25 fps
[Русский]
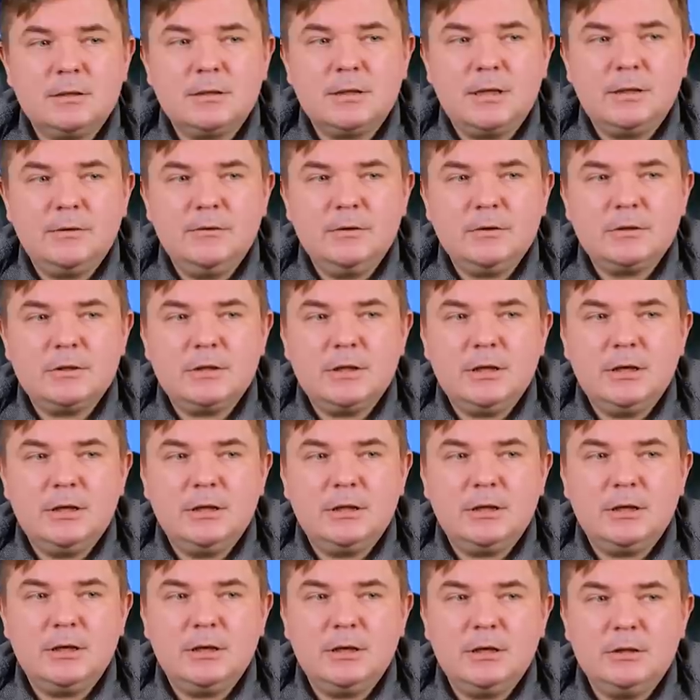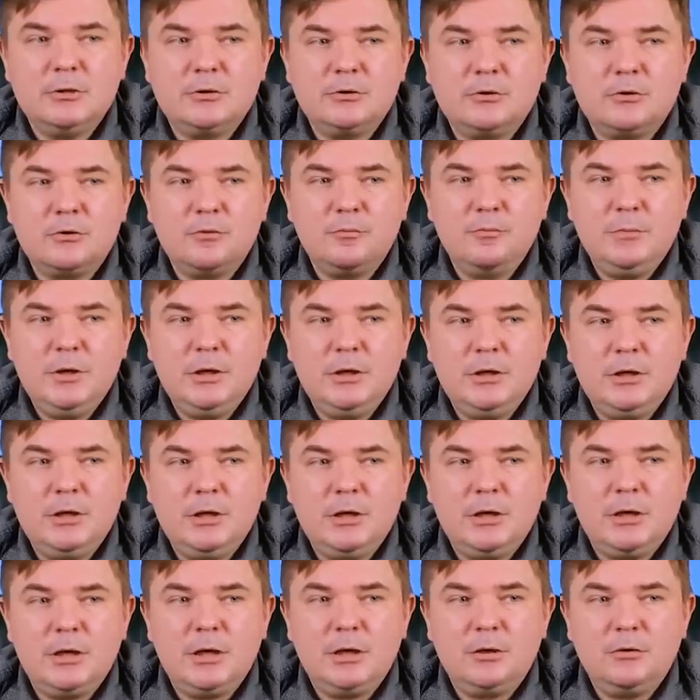Соответственно, это
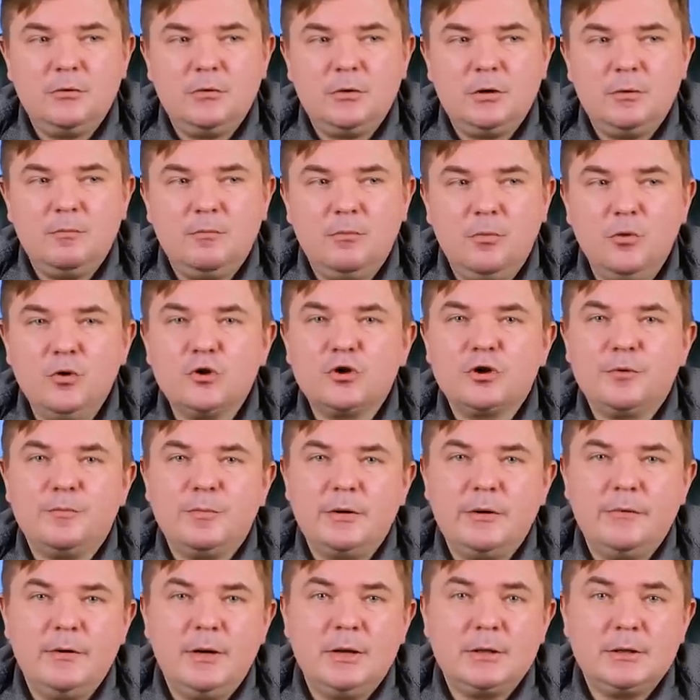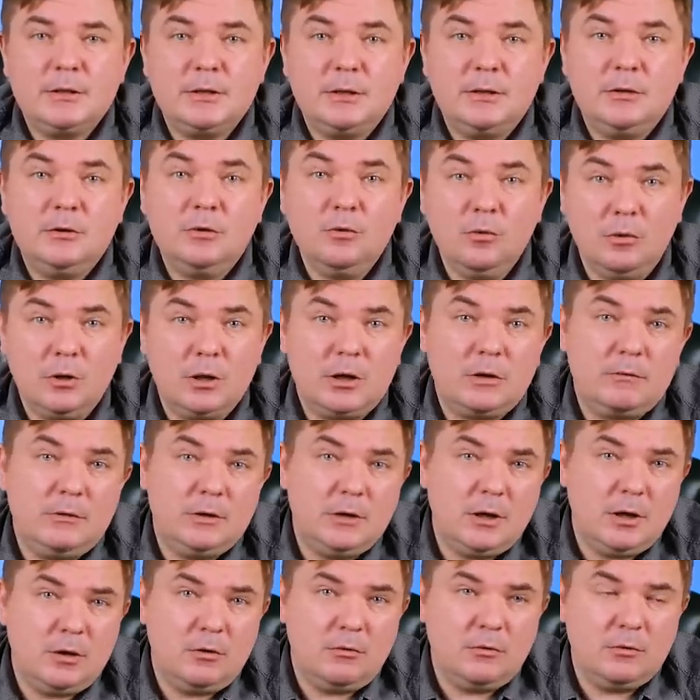инструменты, которые больше привязаны к долларовой
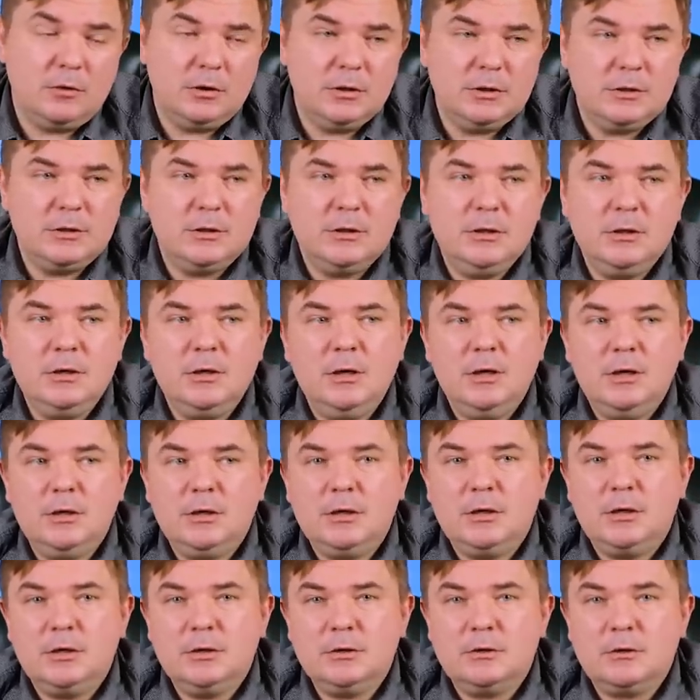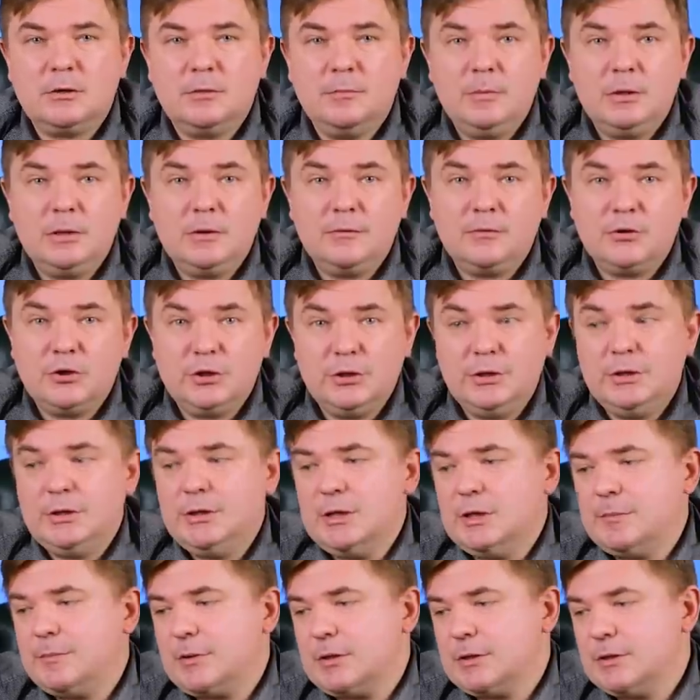доходности. Этих инструментов
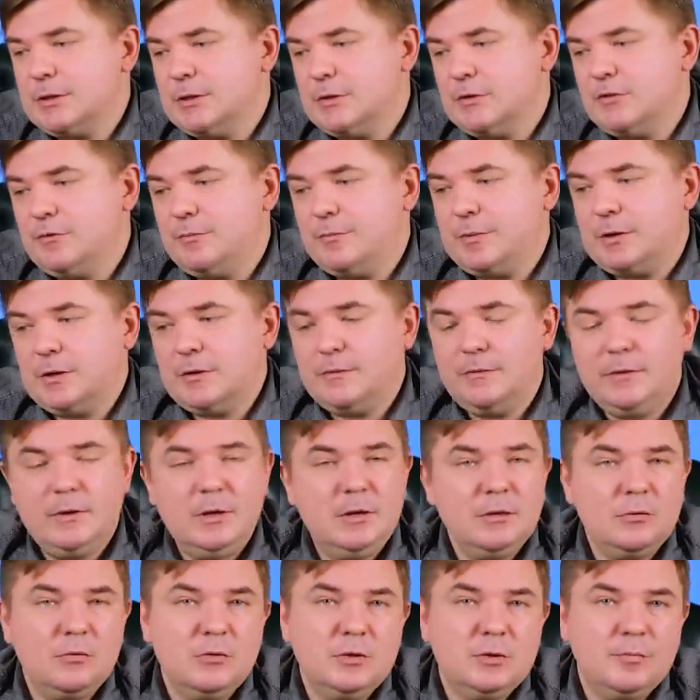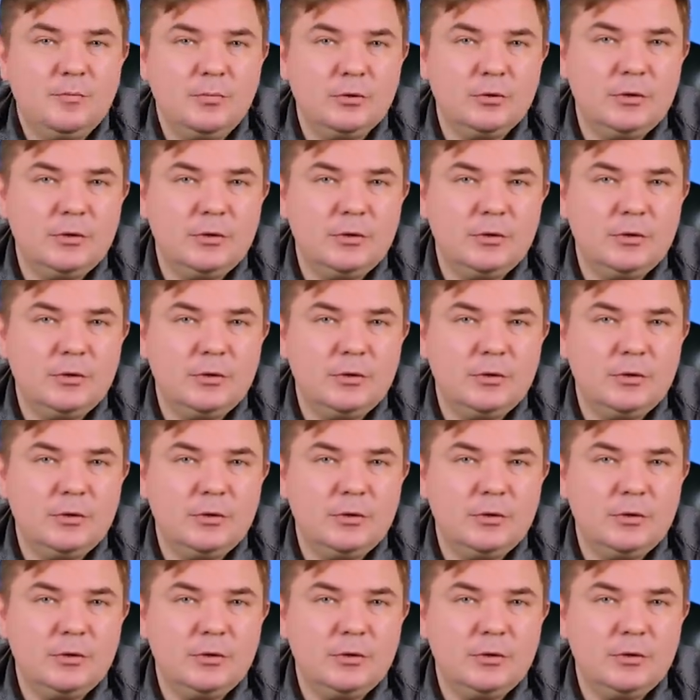60% в портфеле, то есть по